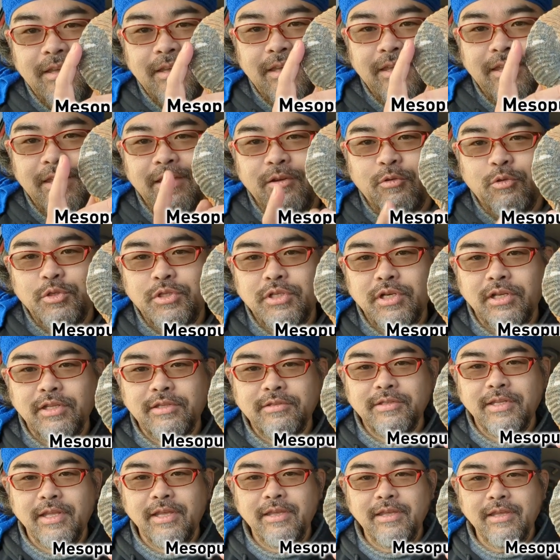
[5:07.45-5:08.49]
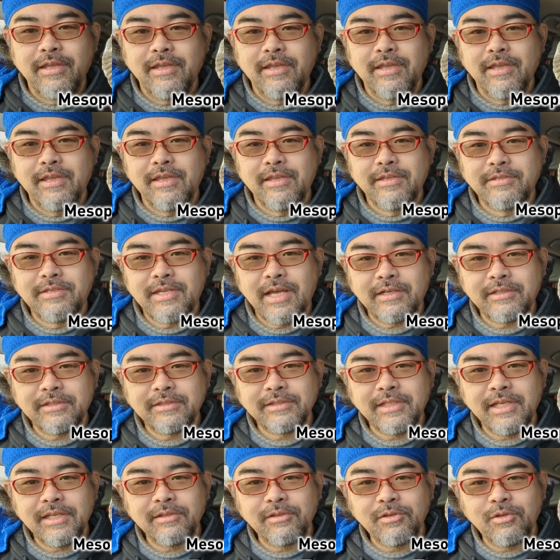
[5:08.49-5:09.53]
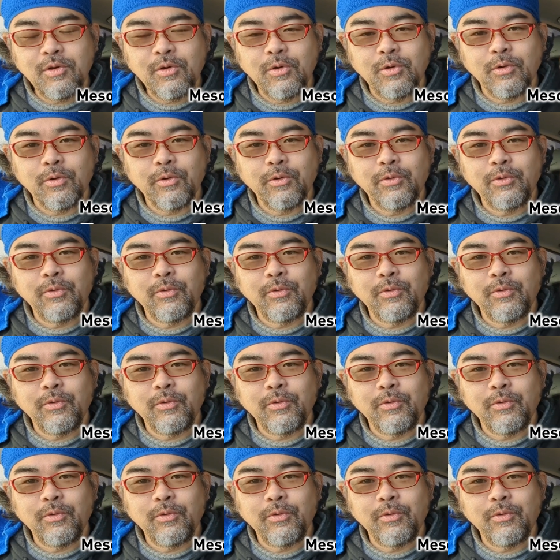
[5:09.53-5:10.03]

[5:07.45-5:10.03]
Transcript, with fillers: えー、こちらですね、えー、昨年の